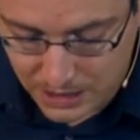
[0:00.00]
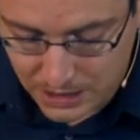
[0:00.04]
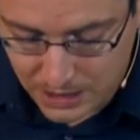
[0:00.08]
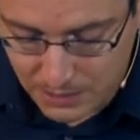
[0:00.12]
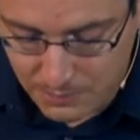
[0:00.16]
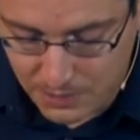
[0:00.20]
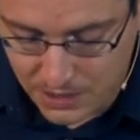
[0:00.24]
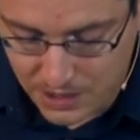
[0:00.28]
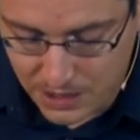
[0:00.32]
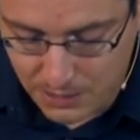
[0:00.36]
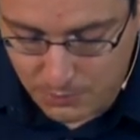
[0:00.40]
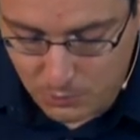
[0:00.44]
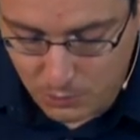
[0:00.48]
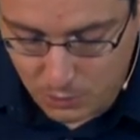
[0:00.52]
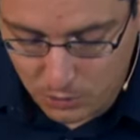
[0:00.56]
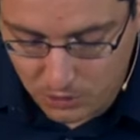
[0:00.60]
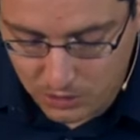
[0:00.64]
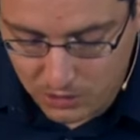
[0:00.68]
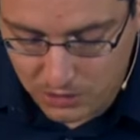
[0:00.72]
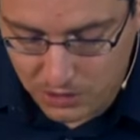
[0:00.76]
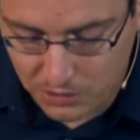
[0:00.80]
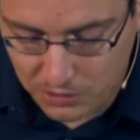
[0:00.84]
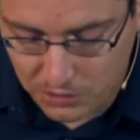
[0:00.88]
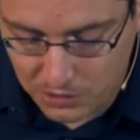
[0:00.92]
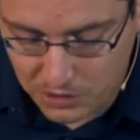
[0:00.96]
mit dem
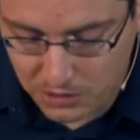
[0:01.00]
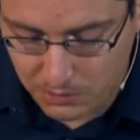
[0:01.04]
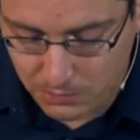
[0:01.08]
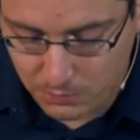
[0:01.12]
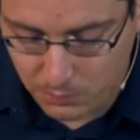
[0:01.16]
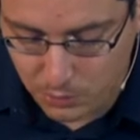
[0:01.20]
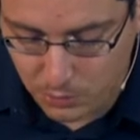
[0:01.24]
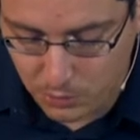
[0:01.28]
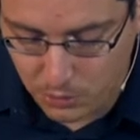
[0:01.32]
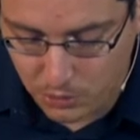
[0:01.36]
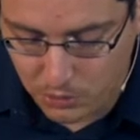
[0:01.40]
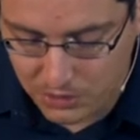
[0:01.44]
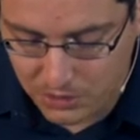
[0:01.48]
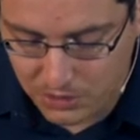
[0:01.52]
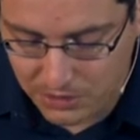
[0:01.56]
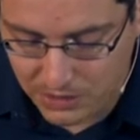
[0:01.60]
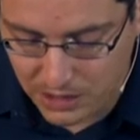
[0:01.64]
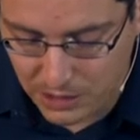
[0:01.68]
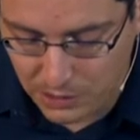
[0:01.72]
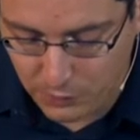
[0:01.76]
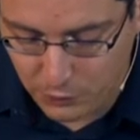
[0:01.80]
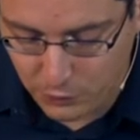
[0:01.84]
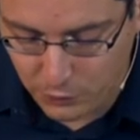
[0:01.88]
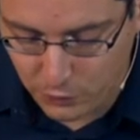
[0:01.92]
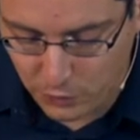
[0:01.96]
ungesäuerten Brot,
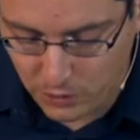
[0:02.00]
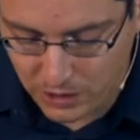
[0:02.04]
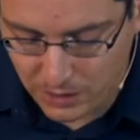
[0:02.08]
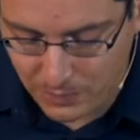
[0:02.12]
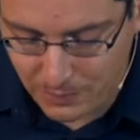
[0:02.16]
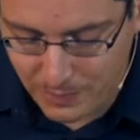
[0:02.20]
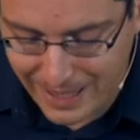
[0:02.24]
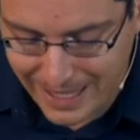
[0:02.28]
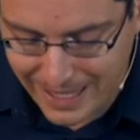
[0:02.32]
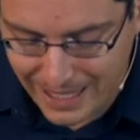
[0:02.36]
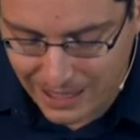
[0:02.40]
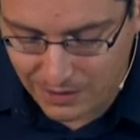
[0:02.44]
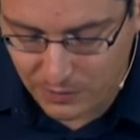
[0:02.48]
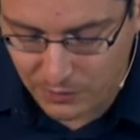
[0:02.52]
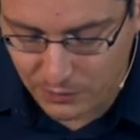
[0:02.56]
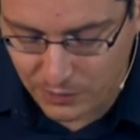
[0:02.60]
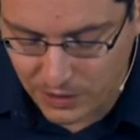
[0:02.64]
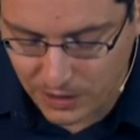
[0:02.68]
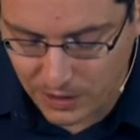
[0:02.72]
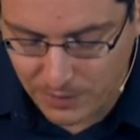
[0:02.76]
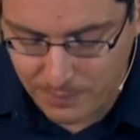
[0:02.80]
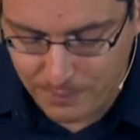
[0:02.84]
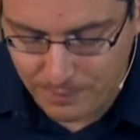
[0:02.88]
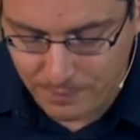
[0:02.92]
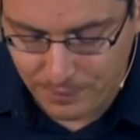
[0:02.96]
der vor dem Herrn
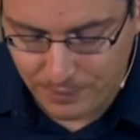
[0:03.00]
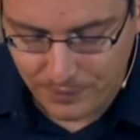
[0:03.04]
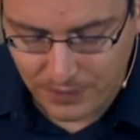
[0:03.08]
war,